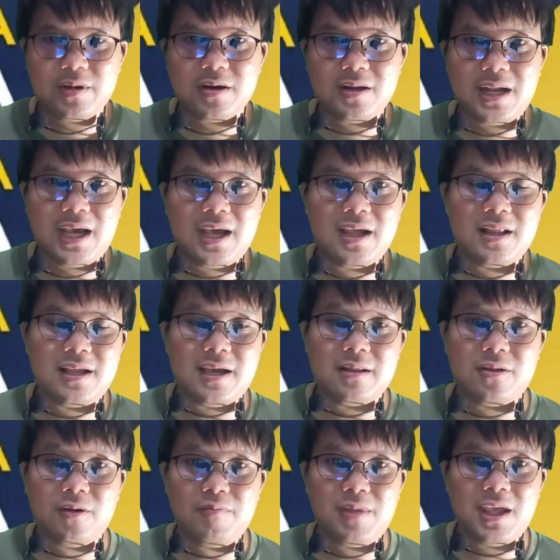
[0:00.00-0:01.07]
ก็น่าจะ
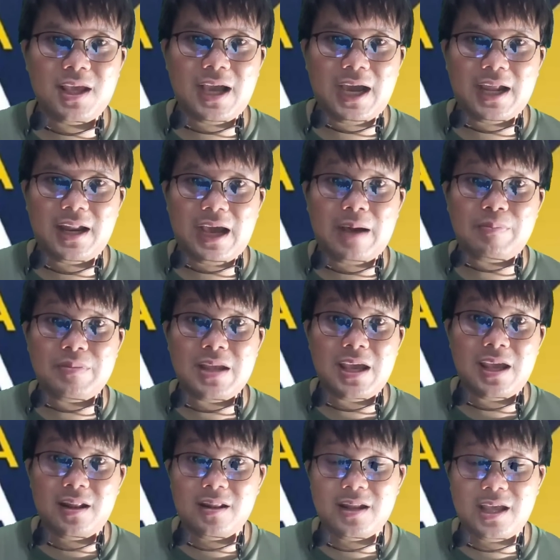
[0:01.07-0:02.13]
ต้องมีการอัปเด
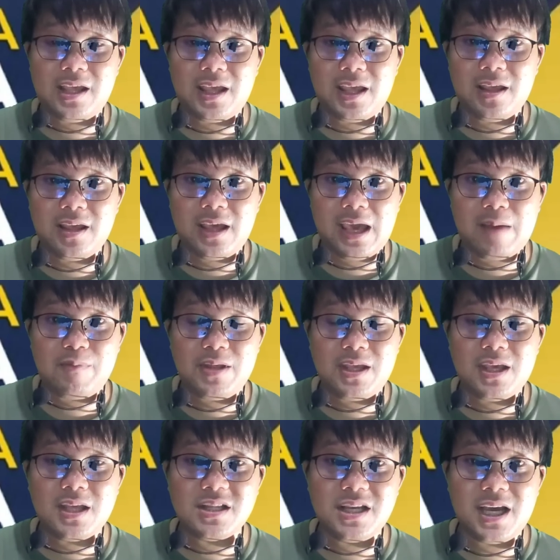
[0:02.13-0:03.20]
ตในแอปพลิ
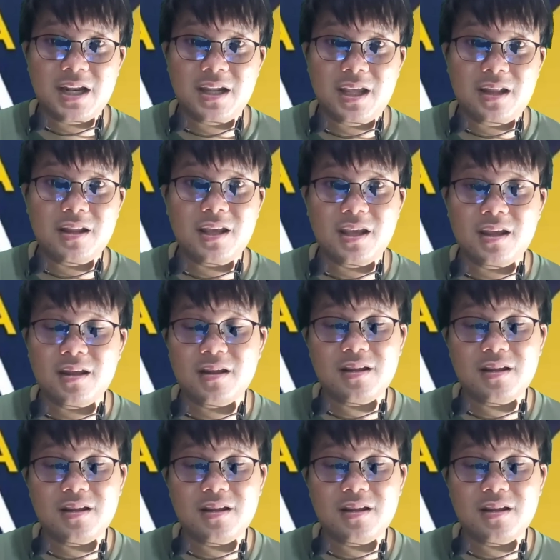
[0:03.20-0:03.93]
เคชันอีกที